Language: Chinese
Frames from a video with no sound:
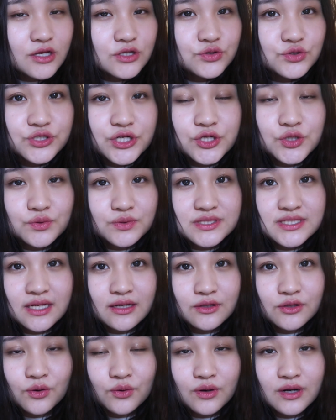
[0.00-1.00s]
就是一种
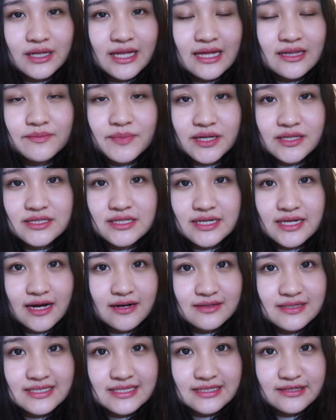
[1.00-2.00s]
清透，和它的名字一
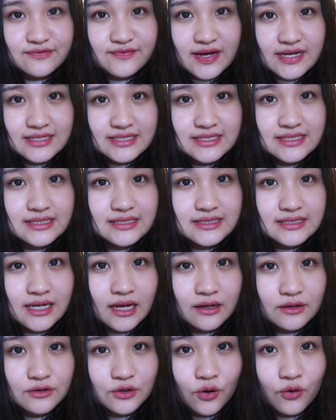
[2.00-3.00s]
样，纪梵希
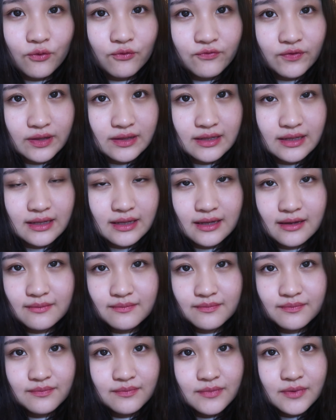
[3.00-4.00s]
清透粉底
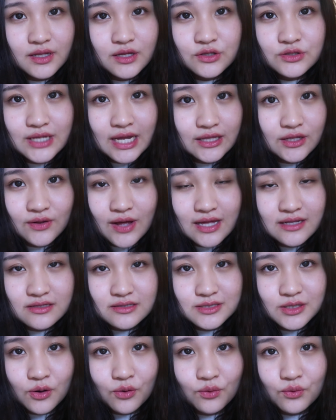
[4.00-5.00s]
液，达到它的
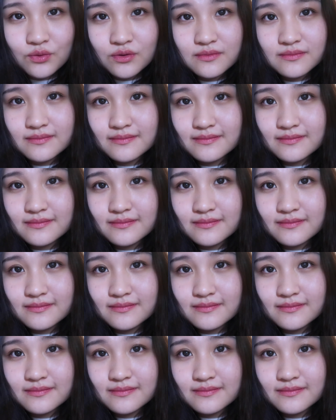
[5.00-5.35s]
效果。